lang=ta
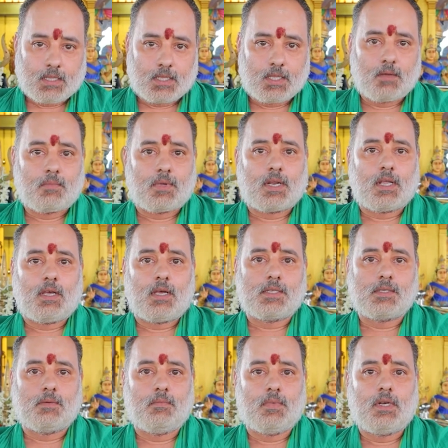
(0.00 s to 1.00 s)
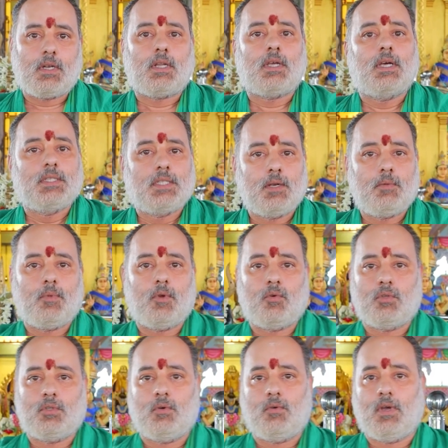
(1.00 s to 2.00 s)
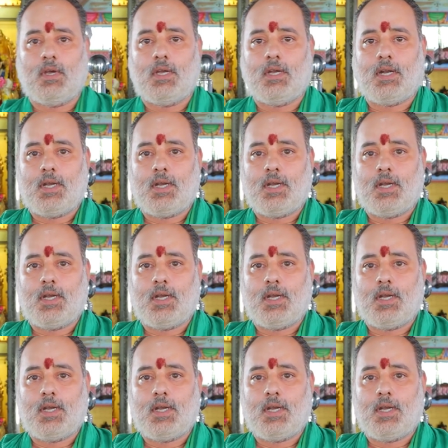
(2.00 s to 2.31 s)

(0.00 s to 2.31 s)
இதையும் மறைக்காசம்மன் திருப்பி கொடுத்துருவாங்க